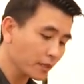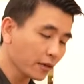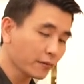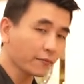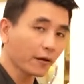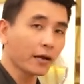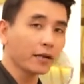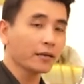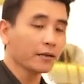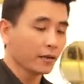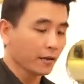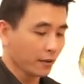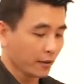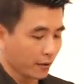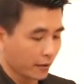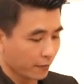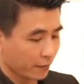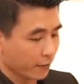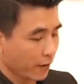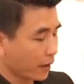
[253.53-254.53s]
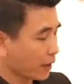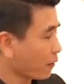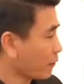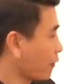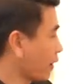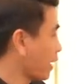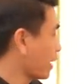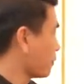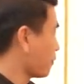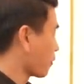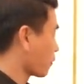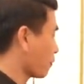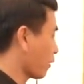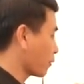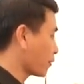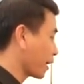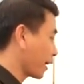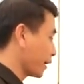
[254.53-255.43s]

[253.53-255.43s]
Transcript: Vâng, và không phải là một mẫu